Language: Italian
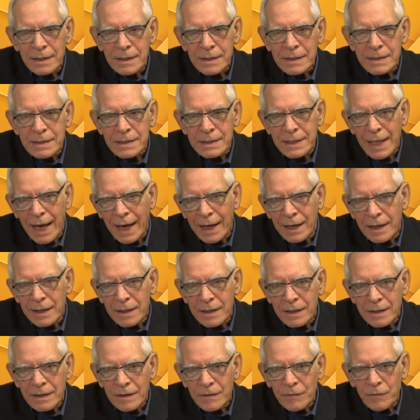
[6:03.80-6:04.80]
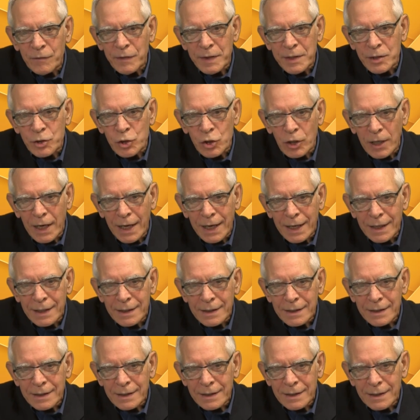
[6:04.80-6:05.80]
sta, vigila,
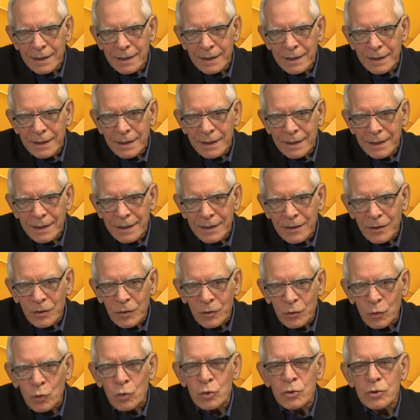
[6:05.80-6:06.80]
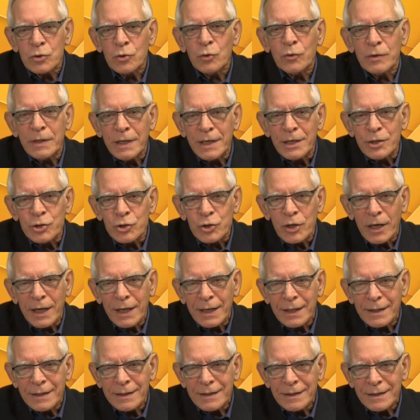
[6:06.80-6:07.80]
custodisce
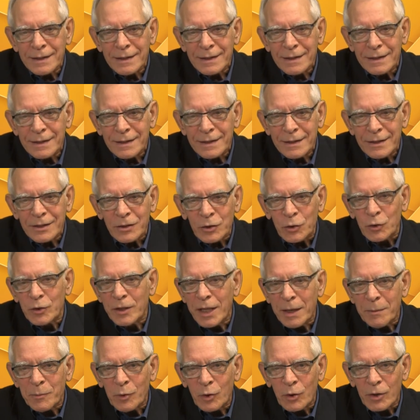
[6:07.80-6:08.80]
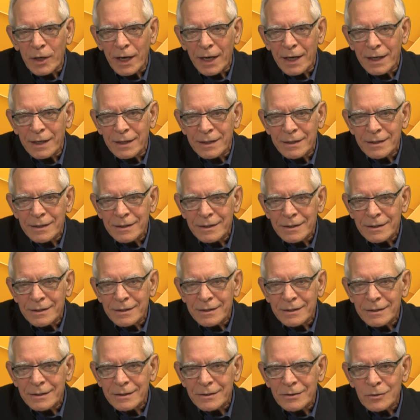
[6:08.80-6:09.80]
con amore
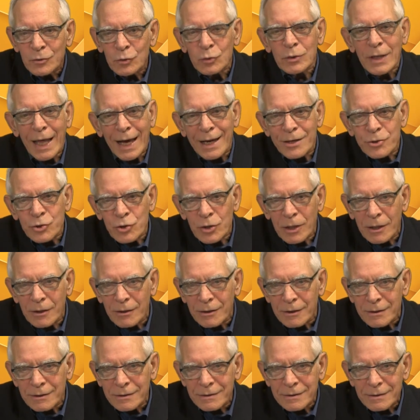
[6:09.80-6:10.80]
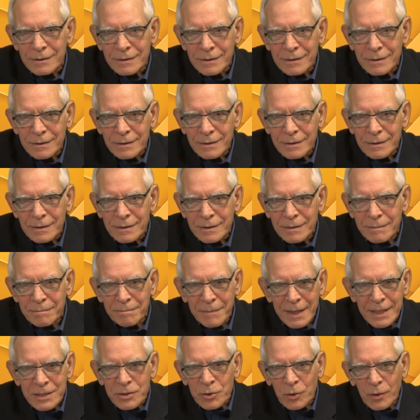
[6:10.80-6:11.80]
un angelo
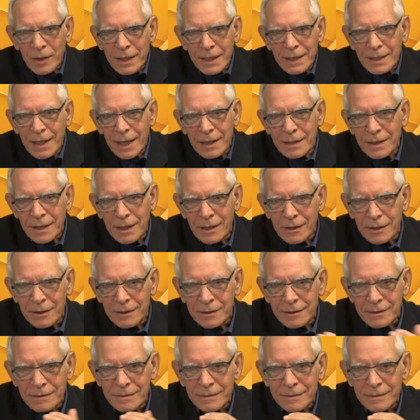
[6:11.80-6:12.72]
messo lì da Dio,